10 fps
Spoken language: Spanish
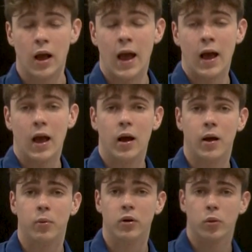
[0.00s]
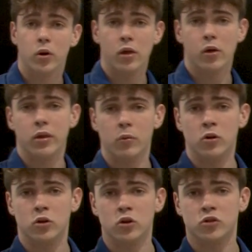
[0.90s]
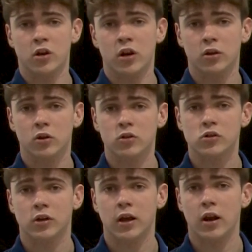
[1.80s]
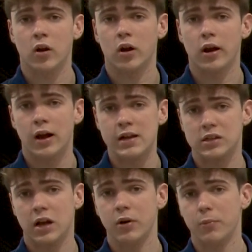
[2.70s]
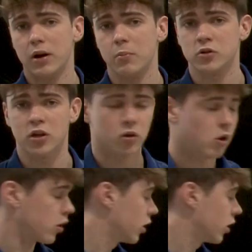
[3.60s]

eh, poniéndole 12 voltios directos que lo que hará es abrir mariposa todo el